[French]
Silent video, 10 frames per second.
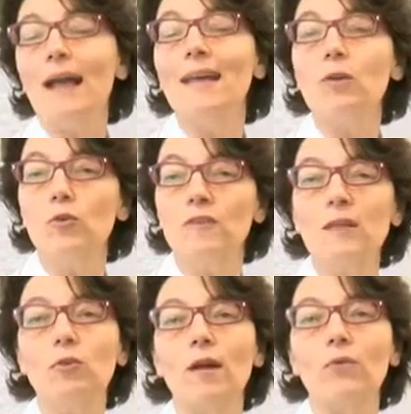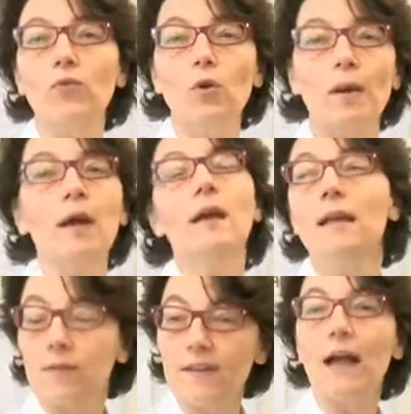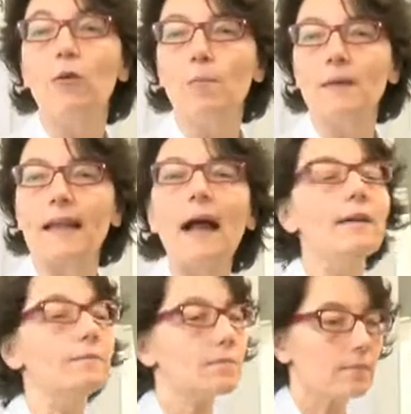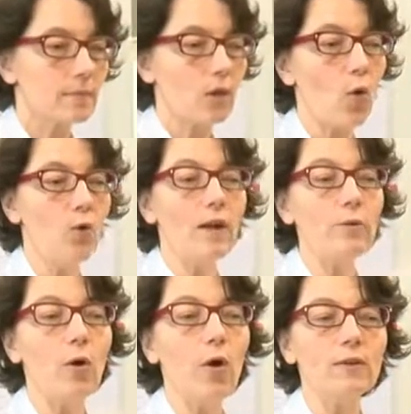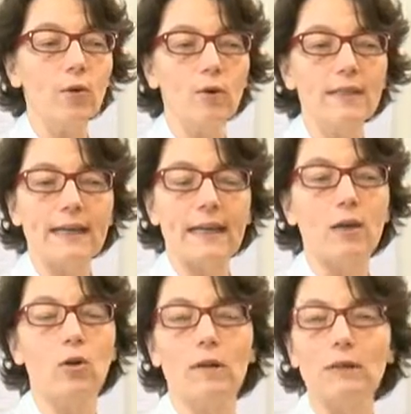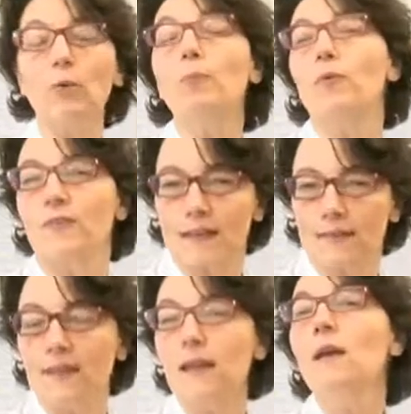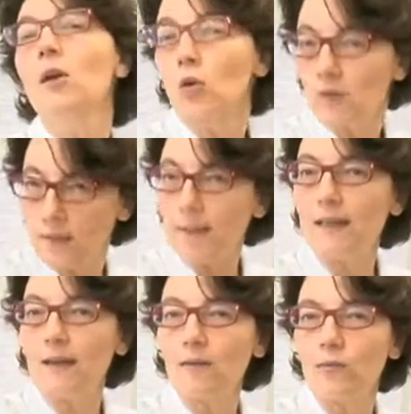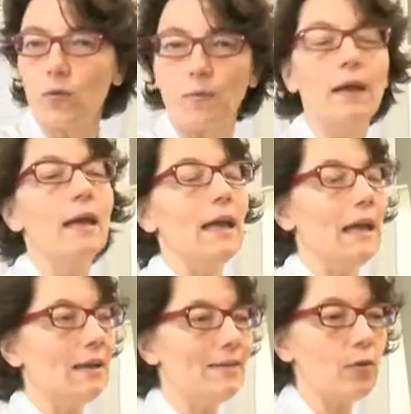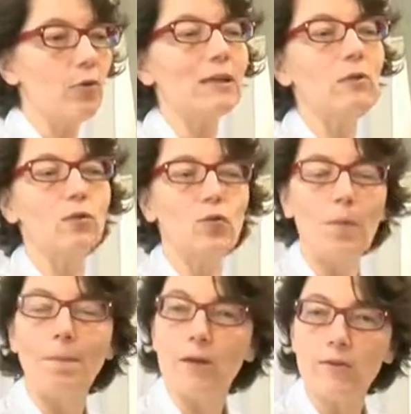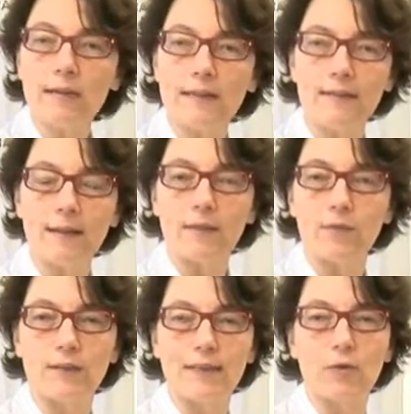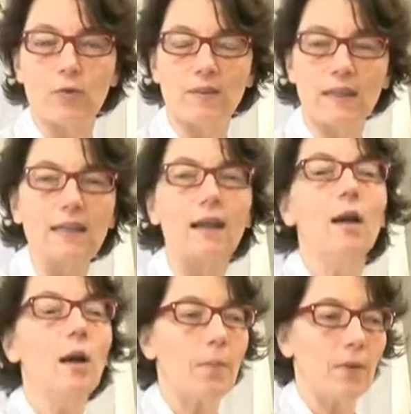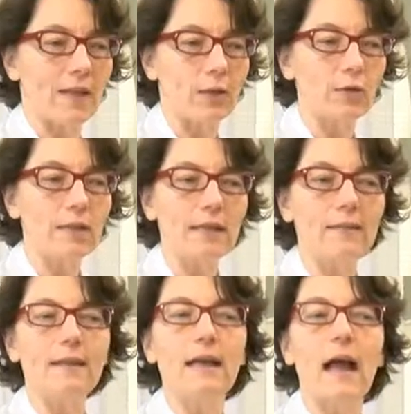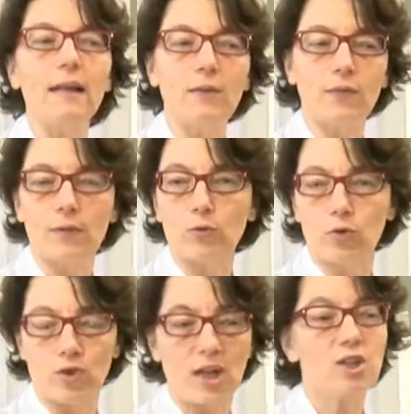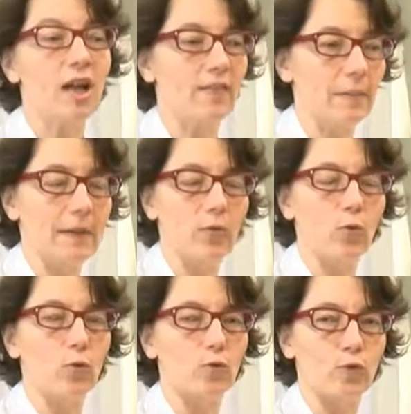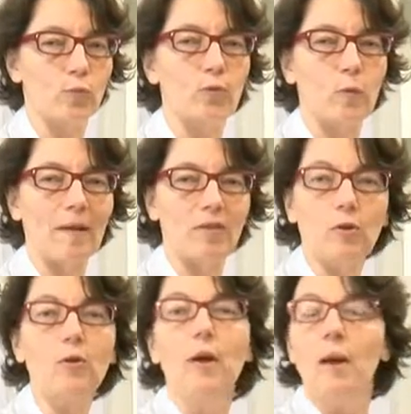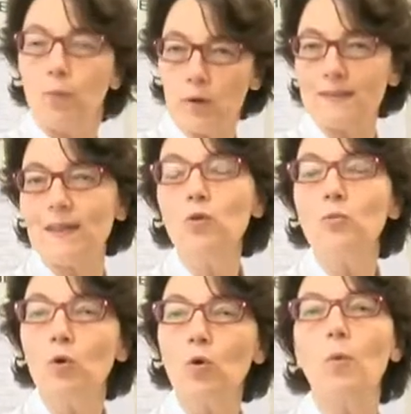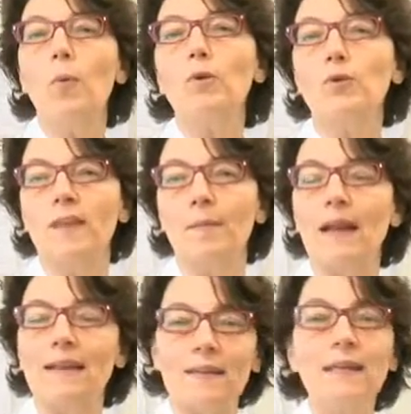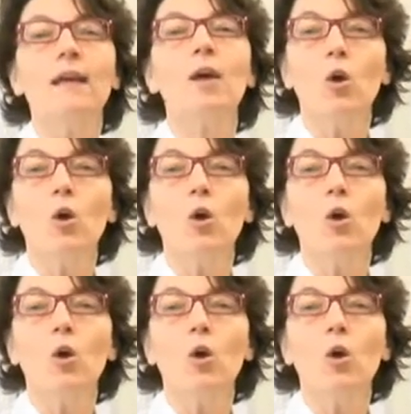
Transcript: a un diagnostic de lymphome, il vient à l'hôpital, on va lui retirer un ganglion pour vérifier que c'est bien un lymphome. Et les cellules qui ne sont pas utilisées à des fins diagnostiques peuvent être utilisées à des fins de recherche, avec bien sûr le consentement du patient, pour essayer de mieux comprendre sa maladie